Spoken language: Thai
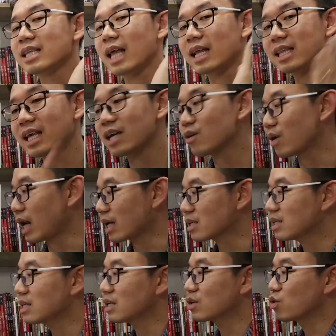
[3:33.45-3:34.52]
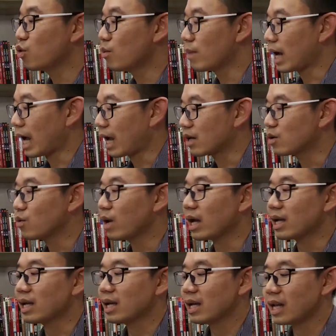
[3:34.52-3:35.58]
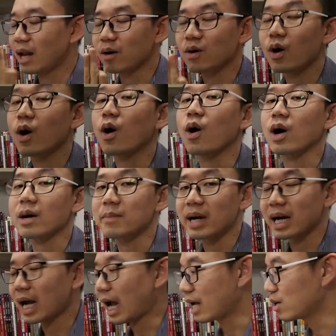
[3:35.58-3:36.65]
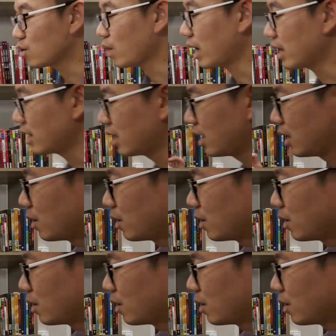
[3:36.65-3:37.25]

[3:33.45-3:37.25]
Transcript: แต่ดีกว่านั้นคือคุมอาหารด้วยแล้วก็ออกกำลังกายด้วย